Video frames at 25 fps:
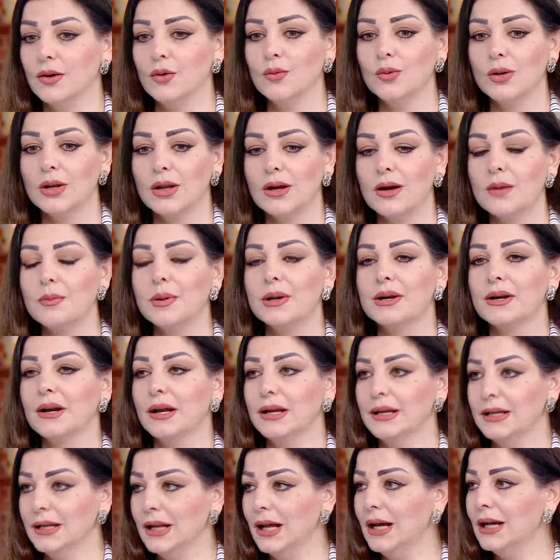هو الخبر
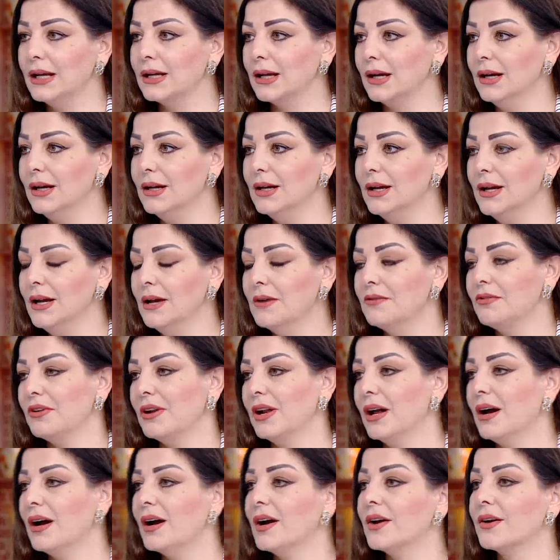رح ينحكى
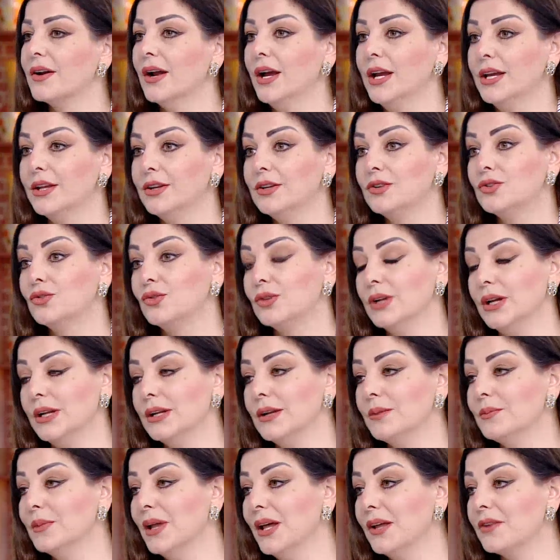فالاخر رح يرده
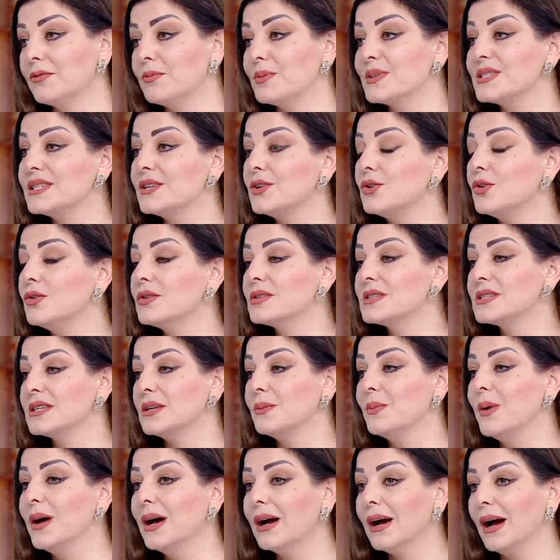نحن بنعرف بصير هون
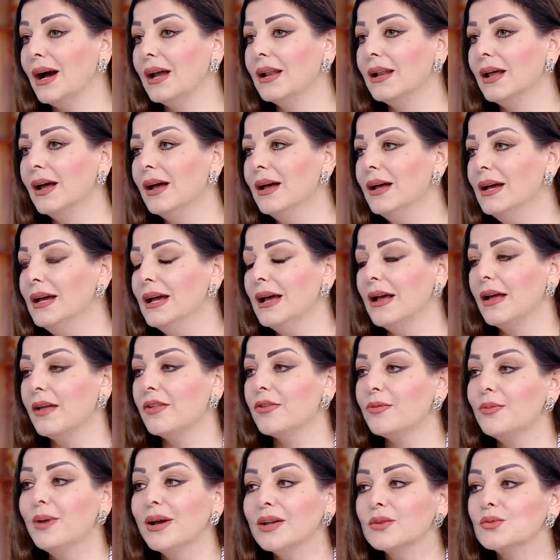سباق على
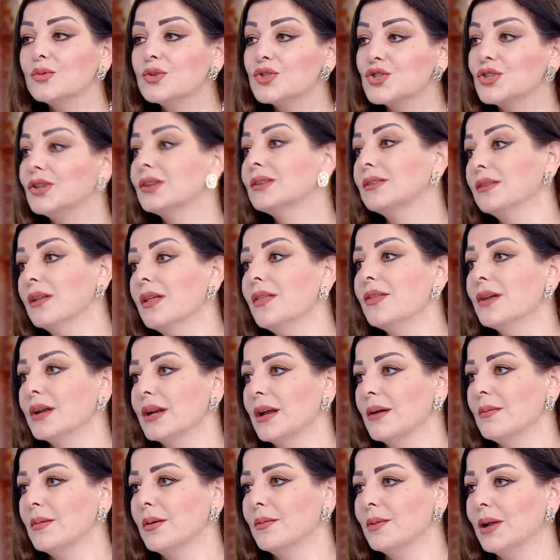اثبات وجهه
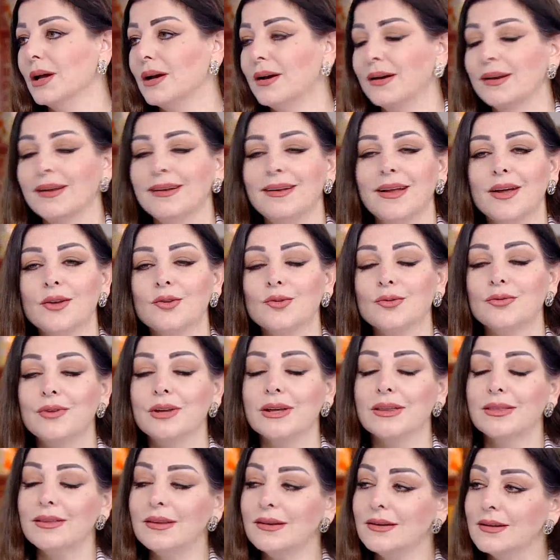نظري امام الاخرين لانه نعم. في
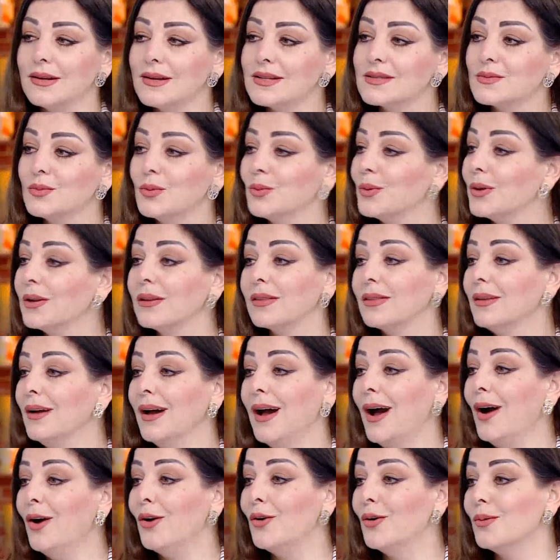كثير ناس ممكن يضيع
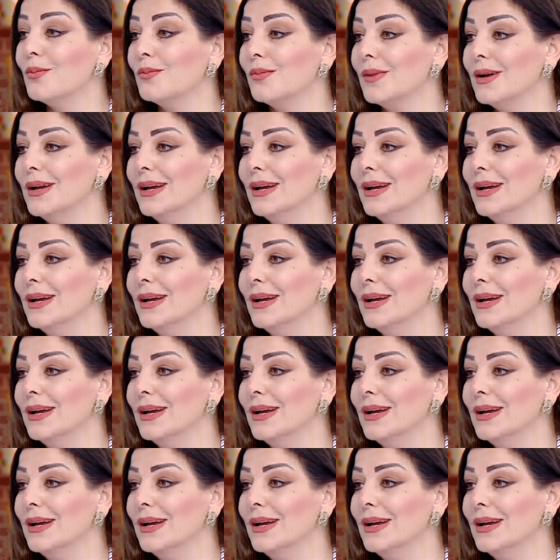حقهم